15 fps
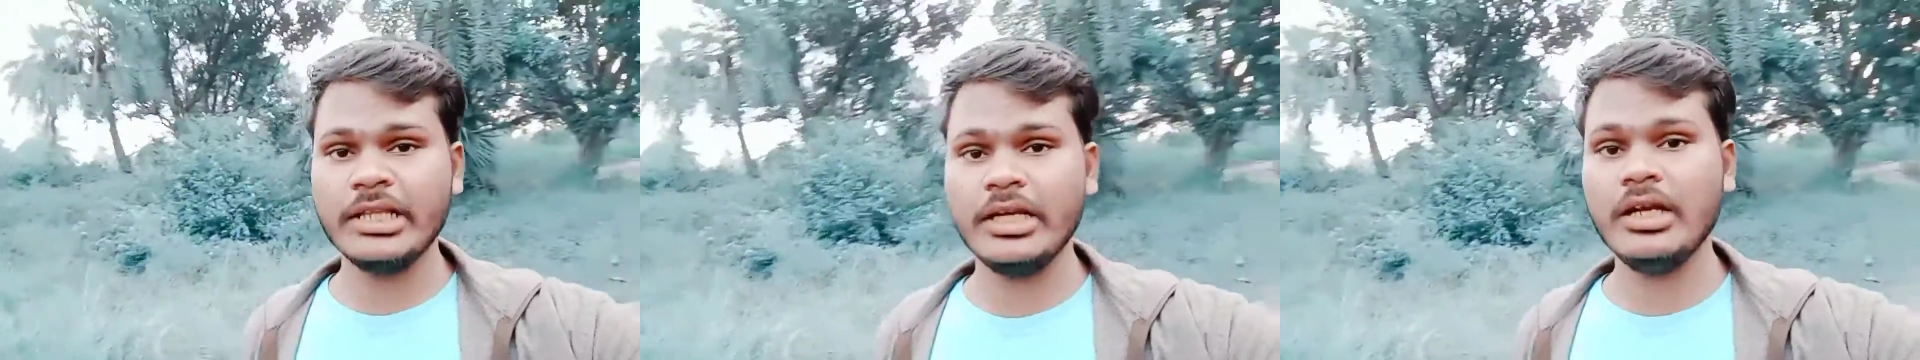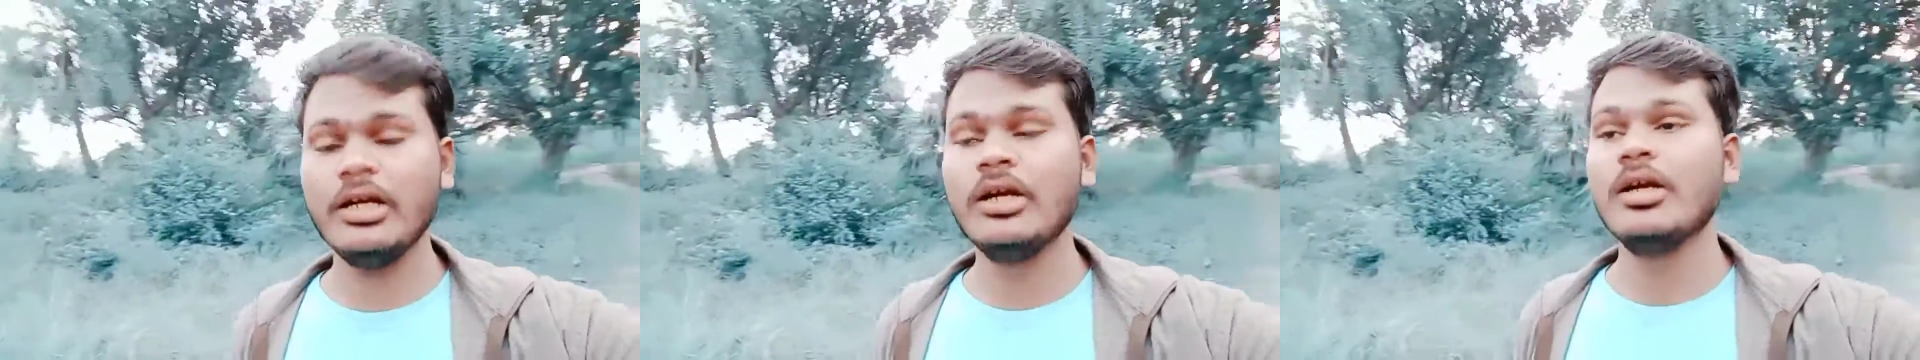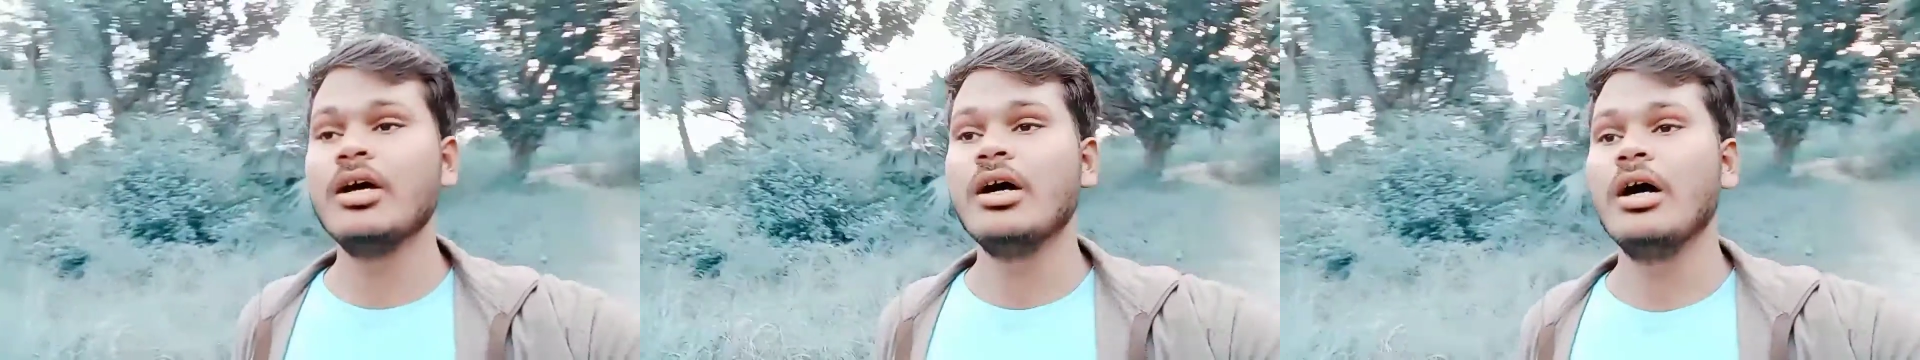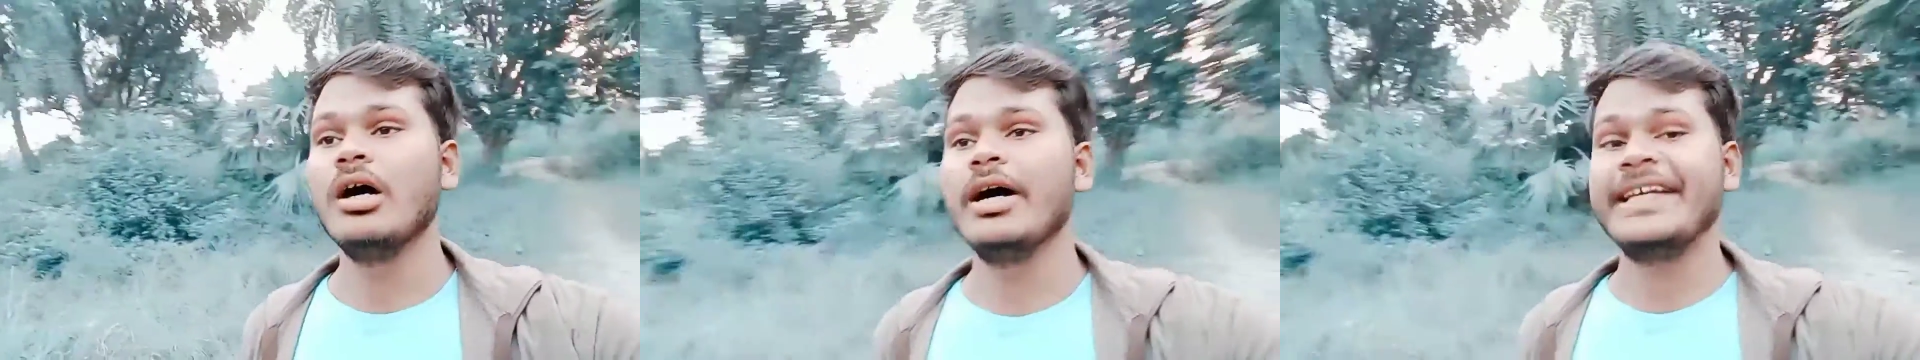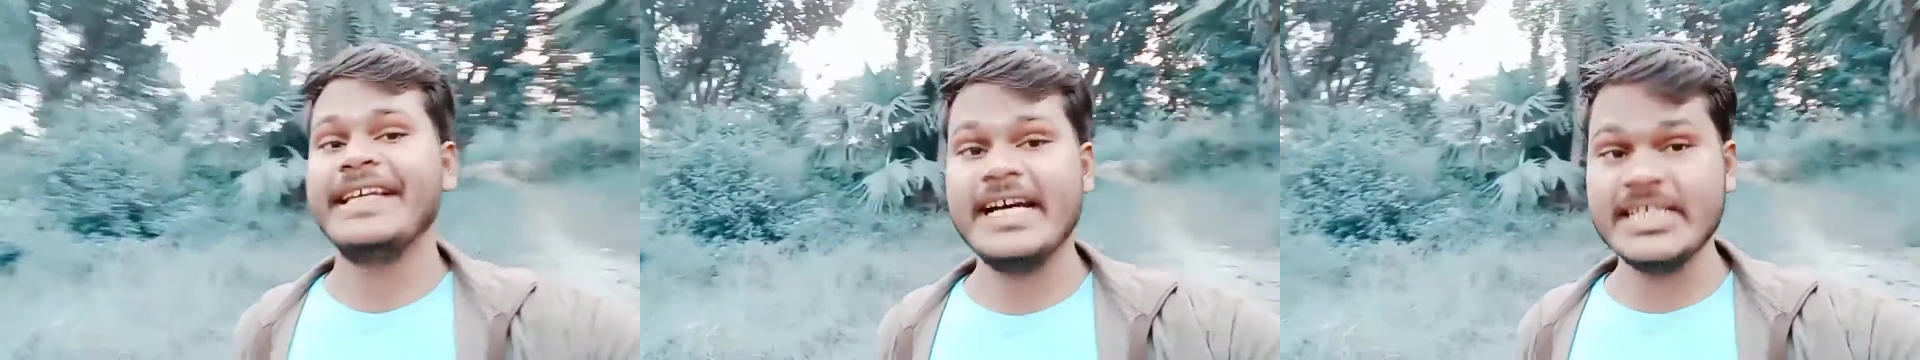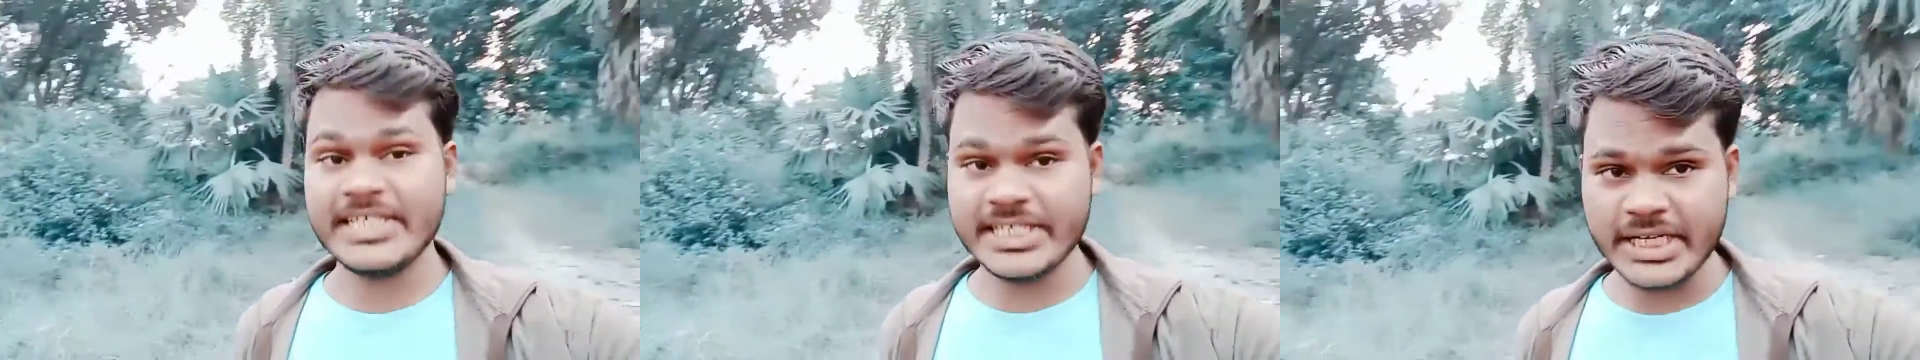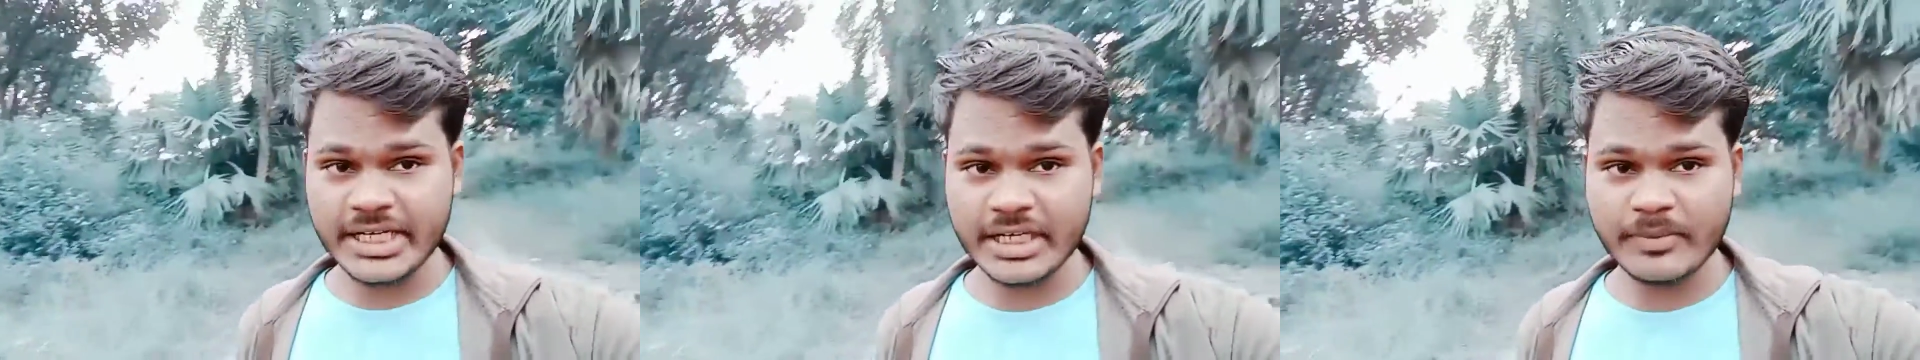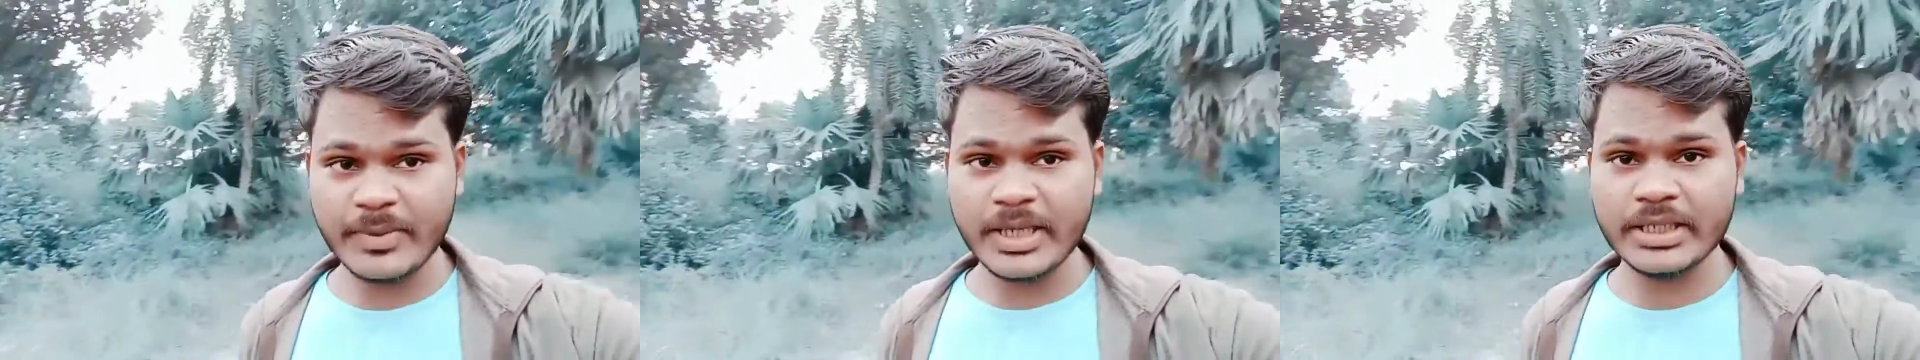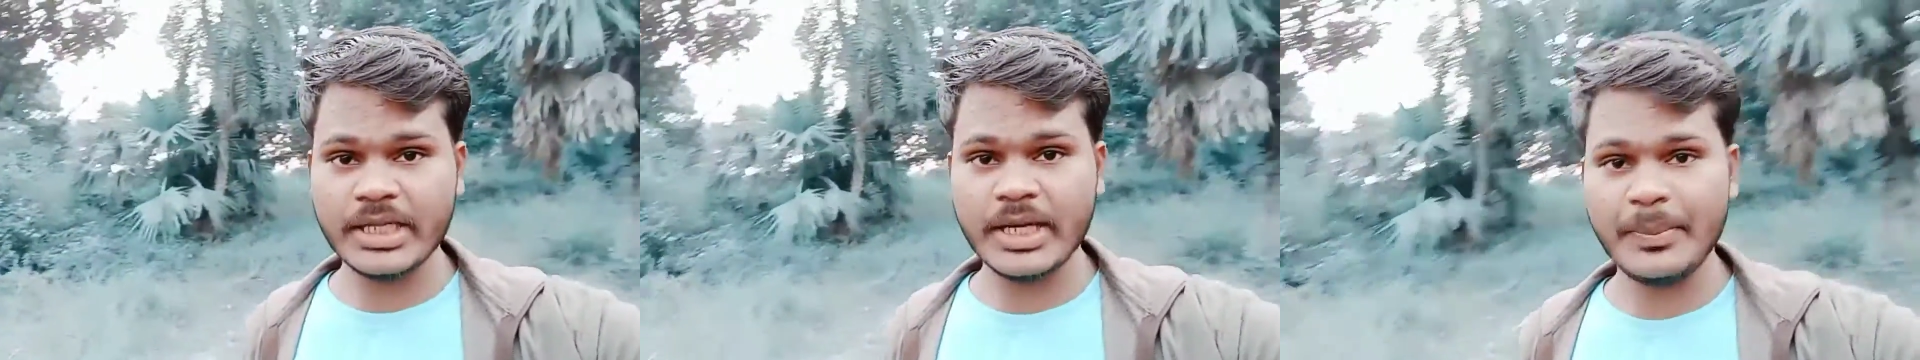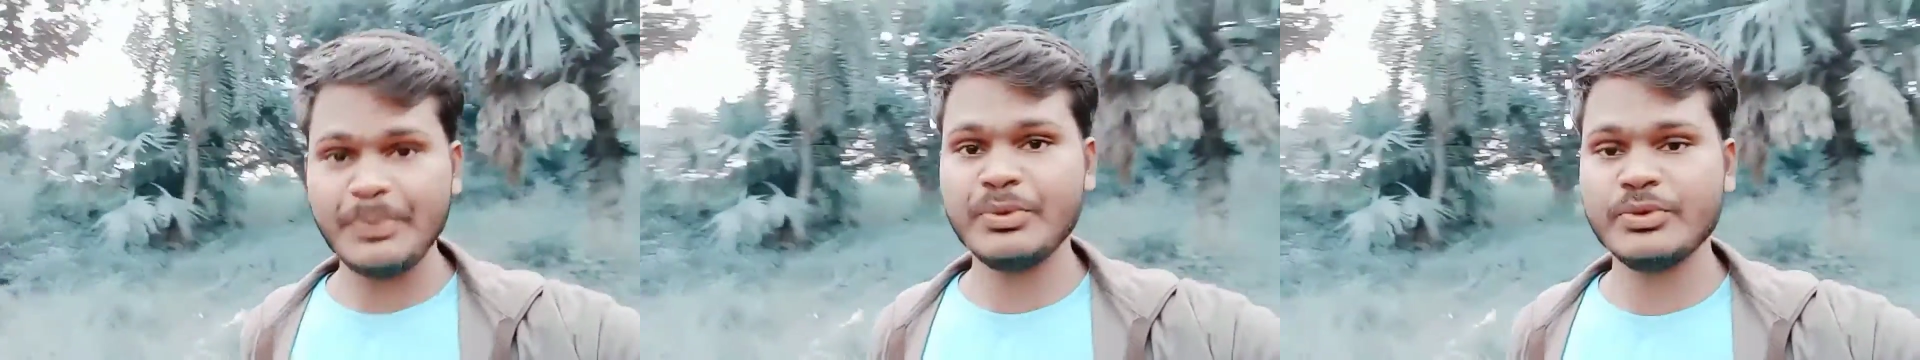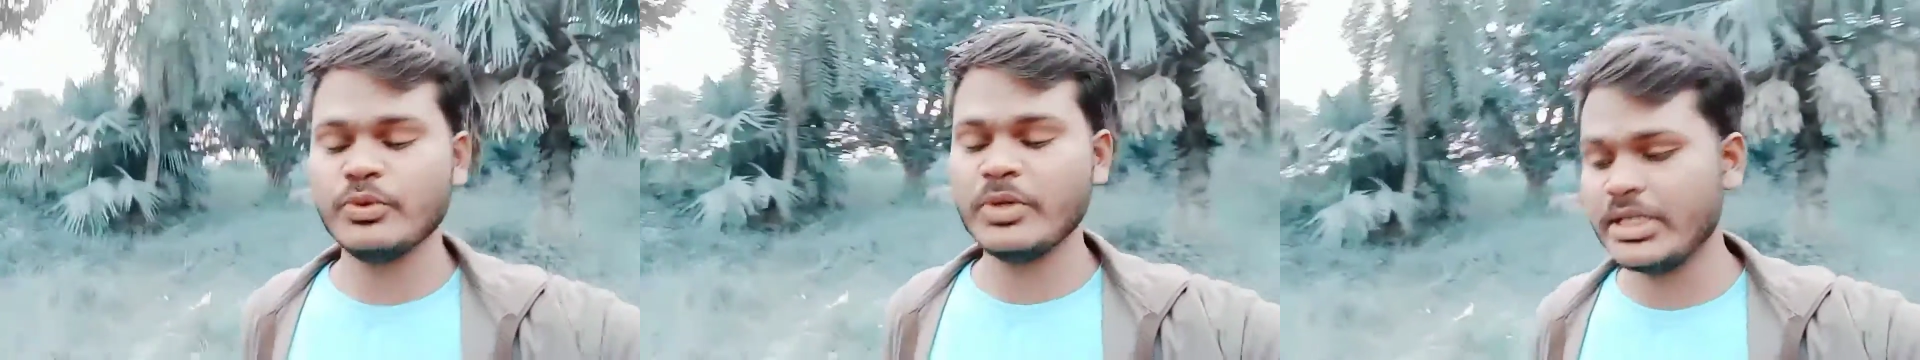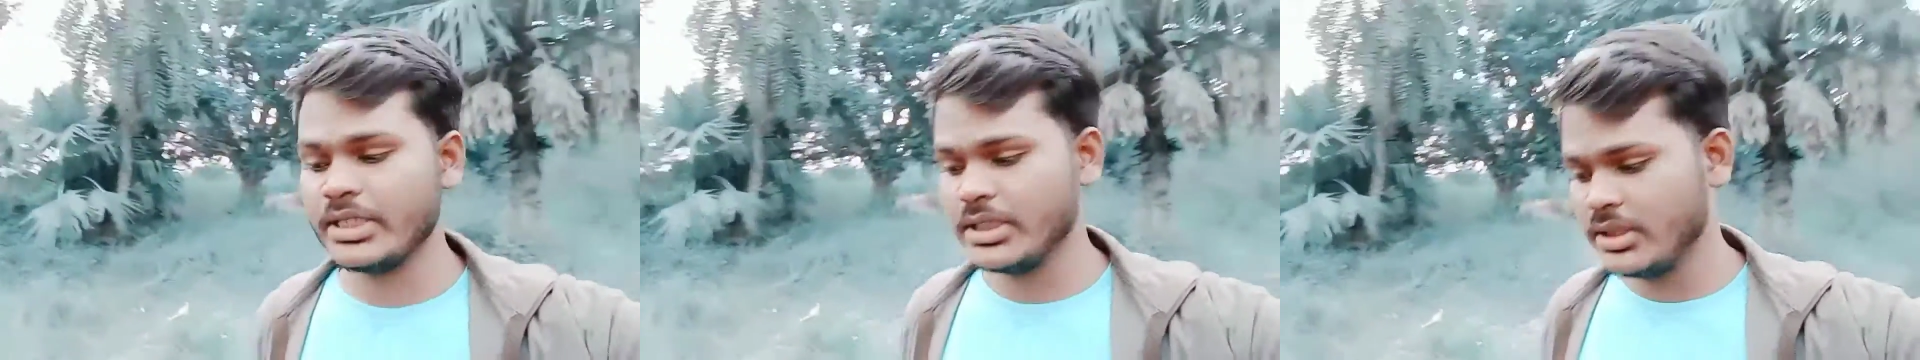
था यहाँ से जाने के बाद आप जो है कि